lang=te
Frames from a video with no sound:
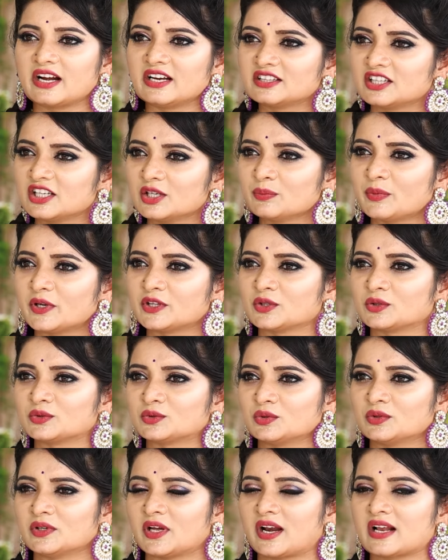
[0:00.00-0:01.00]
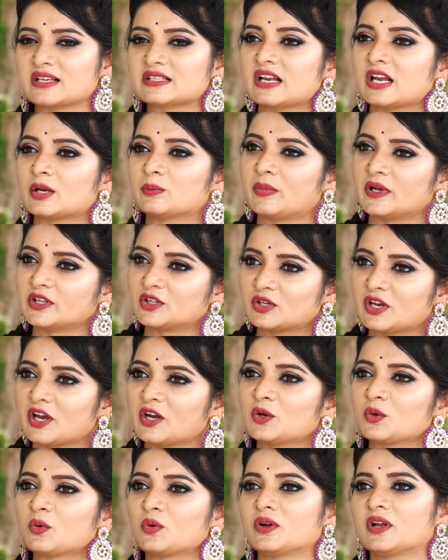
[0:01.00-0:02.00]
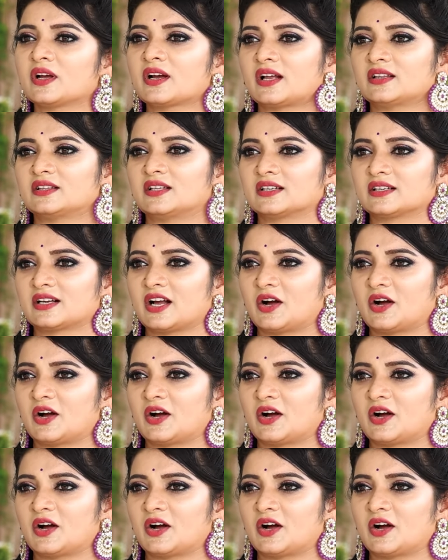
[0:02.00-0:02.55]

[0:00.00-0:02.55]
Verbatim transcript: గడ్డి తిని బతుకుతున్నారా అసలు వాళ్ళు బతికేందుకు కూడా నాకు అర్థం